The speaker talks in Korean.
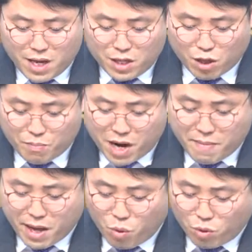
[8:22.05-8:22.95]

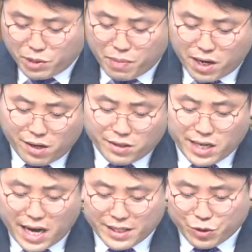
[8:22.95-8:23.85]
1858년
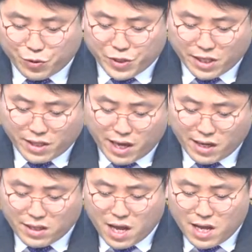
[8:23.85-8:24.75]
49세
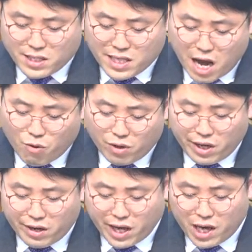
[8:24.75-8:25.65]
때에는
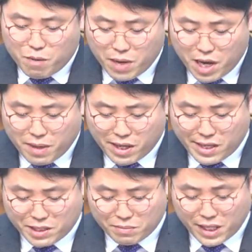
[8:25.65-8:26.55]
상원의원에 패배를
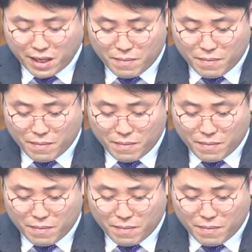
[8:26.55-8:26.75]
했습니다.